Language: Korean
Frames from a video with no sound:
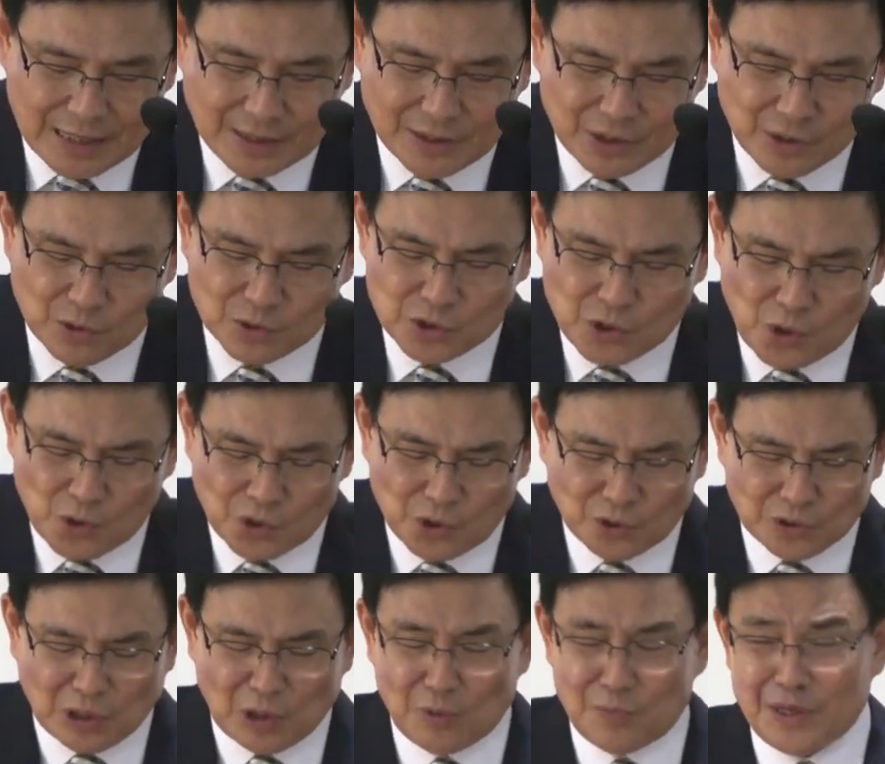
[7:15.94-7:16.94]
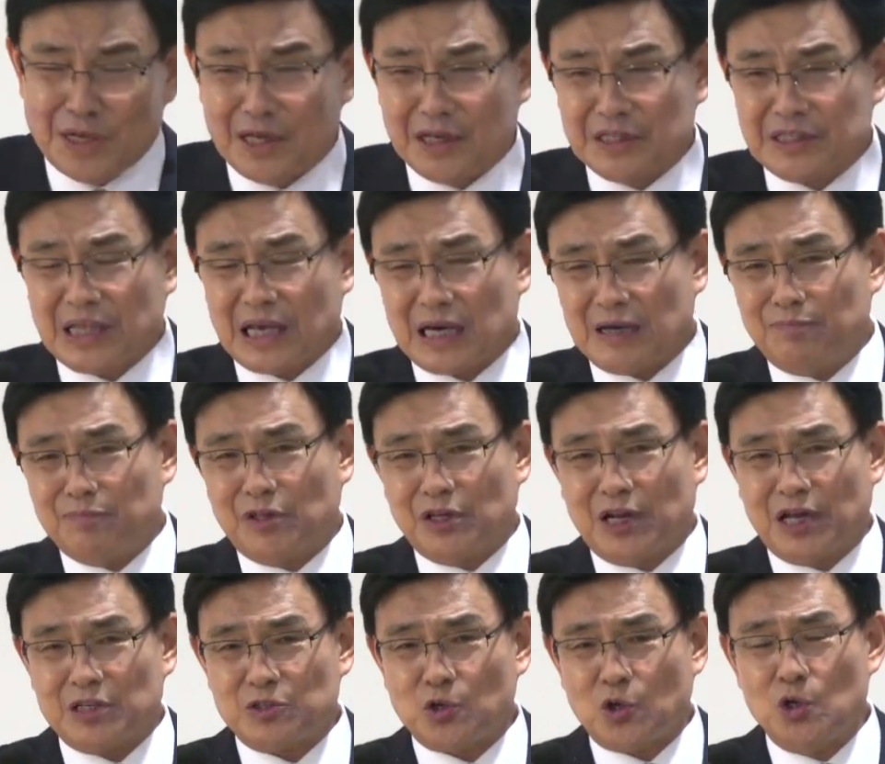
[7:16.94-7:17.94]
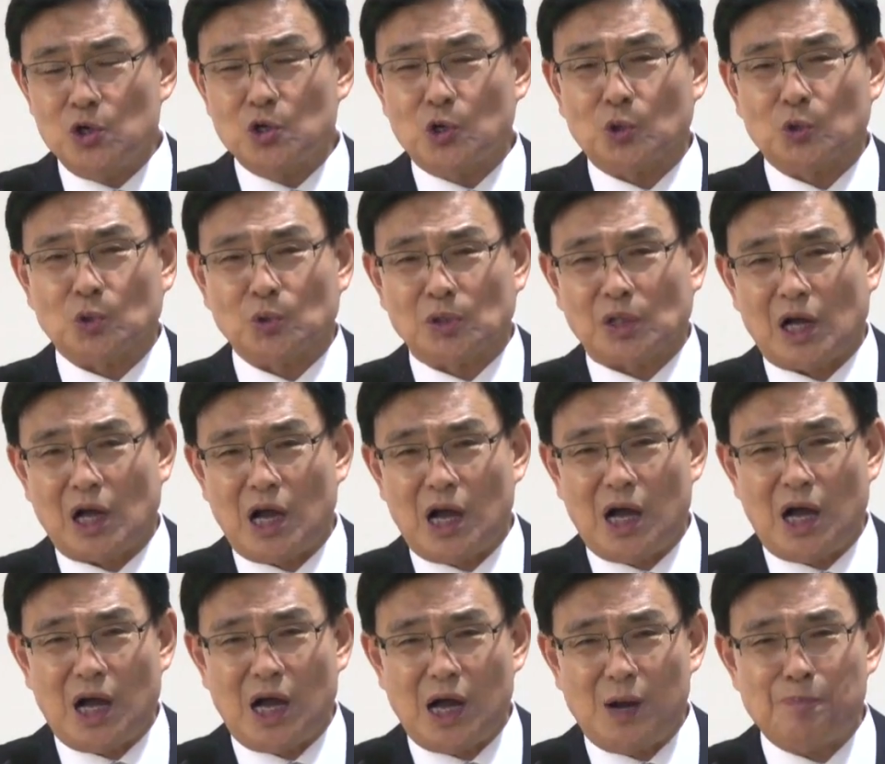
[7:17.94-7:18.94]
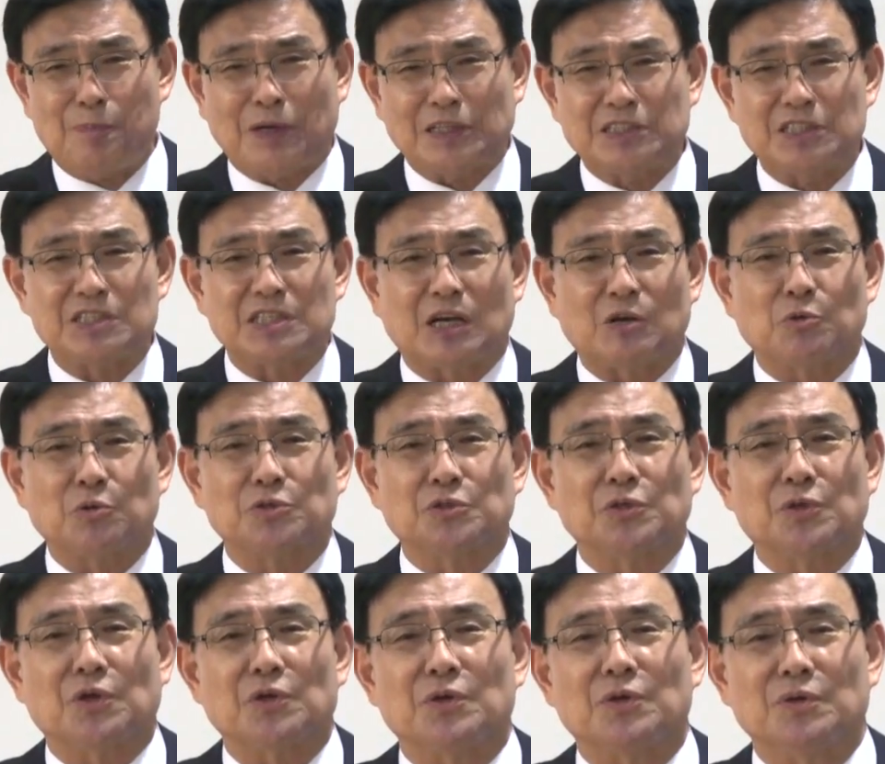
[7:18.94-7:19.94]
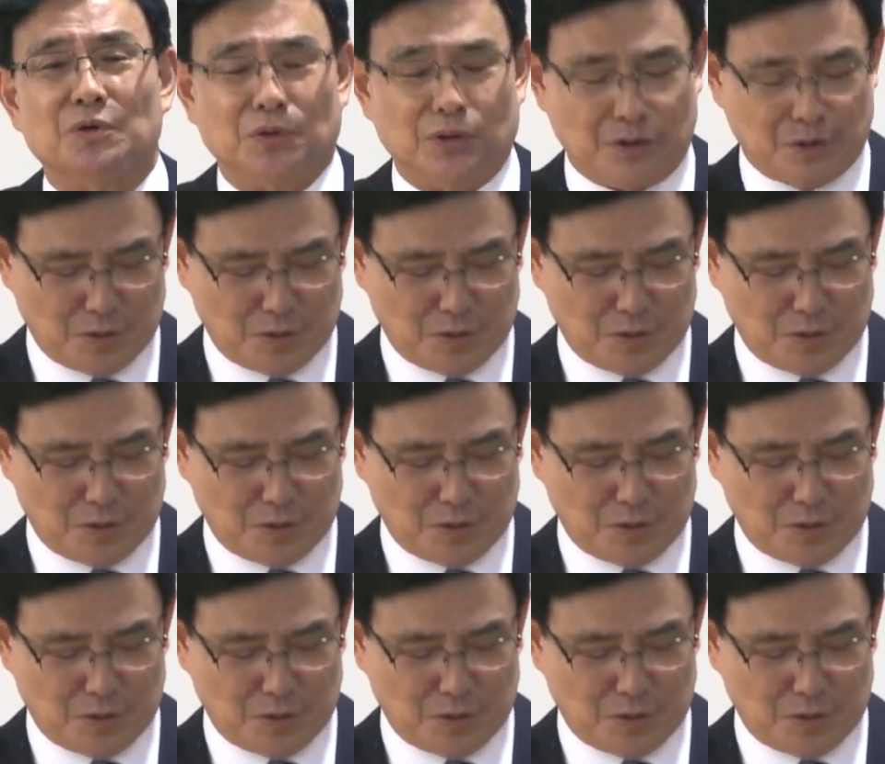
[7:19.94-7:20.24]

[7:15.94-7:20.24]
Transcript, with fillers: 그리고 성경대로 믿는 사람들의 설교도 다 빠지지 않고 들어요.